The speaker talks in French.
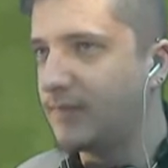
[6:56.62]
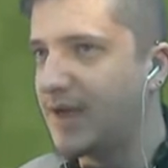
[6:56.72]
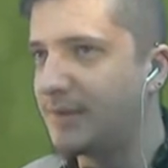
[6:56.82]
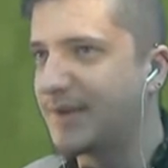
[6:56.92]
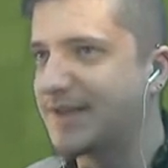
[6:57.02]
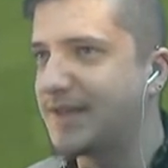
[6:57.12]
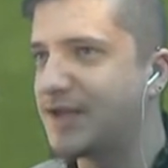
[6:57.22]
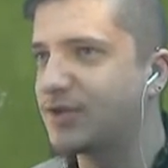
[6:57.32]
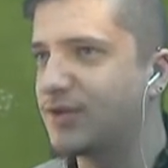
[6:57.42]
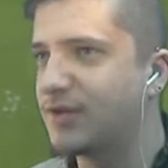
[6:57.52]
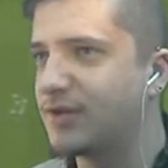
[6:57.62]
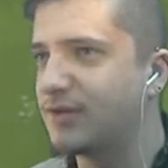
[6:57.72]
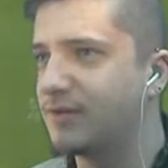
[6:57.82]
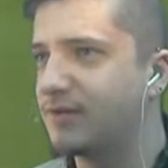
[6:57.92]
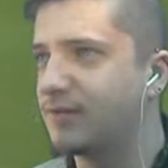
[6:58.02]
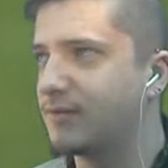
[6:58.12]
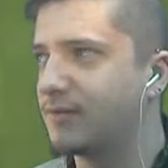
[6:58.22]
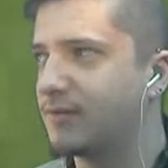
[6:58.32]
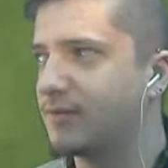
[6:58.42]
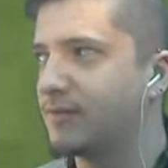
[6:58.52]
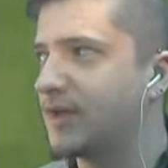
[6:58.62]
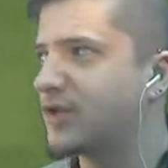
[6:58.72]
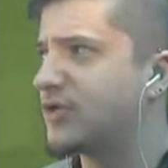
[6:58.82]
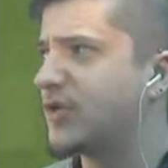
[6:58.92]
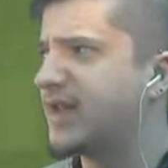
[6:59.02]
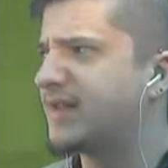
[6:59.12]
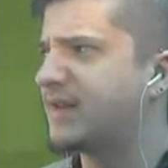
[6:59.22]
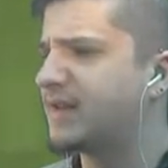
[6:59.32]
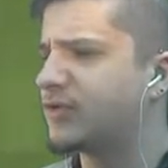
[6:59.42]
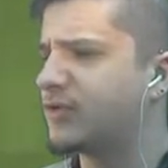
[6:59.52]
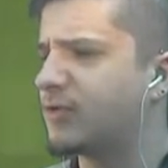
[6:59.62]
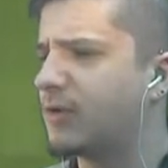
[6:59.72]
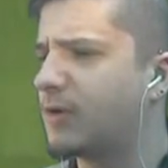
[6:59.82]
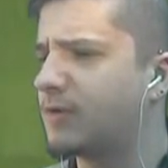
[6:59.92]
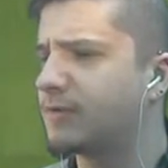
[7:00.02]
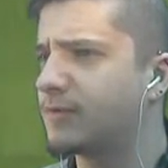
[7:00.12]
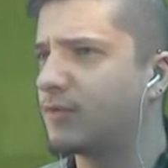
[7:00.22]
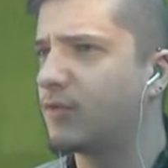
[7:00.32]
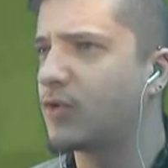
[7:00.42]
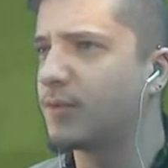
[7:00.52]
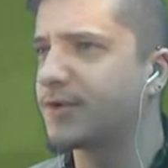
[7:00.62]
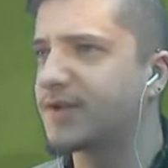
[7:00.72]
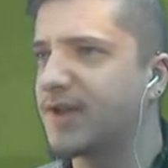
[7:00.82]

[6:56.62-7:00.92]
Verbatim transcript: Après, c'est euh, l'âge de l'éther, je crois. Donc on commence